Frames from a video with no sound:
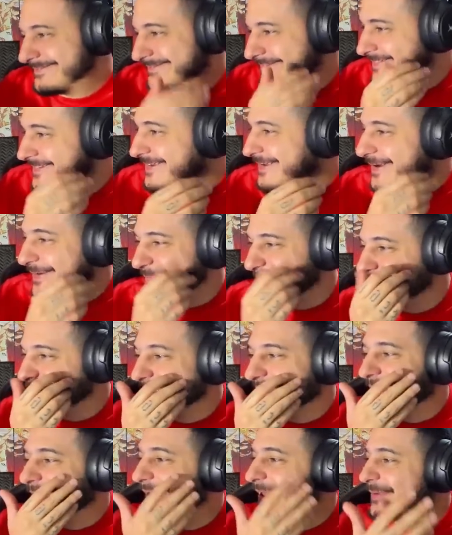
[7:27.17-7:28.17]
No lo puedo
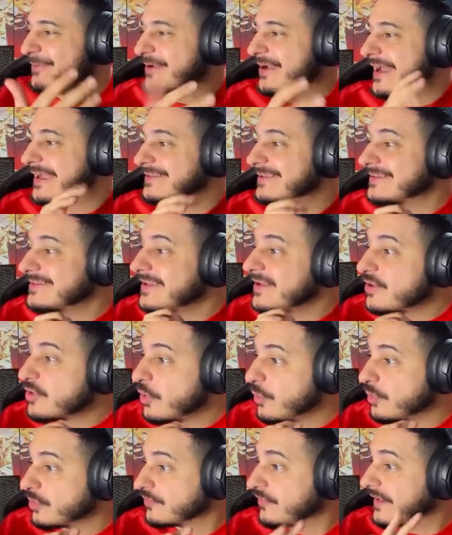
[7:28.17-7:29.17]
creer, Gastaste
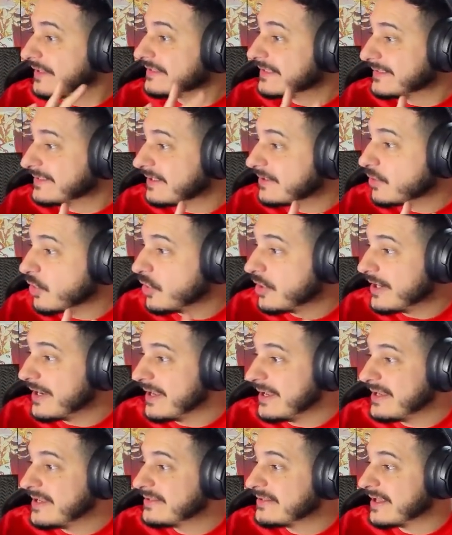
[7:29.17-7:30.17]
Robux, faltaste el
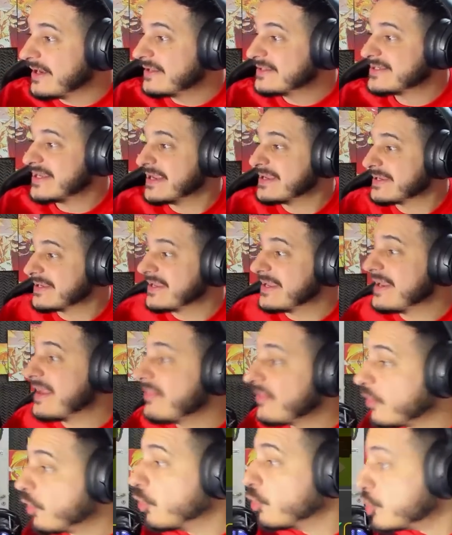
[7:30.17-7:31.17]
cole y tenés
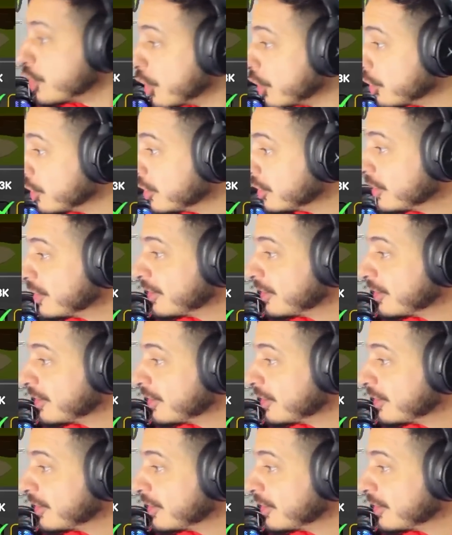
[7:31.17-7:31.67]
Skillet 1.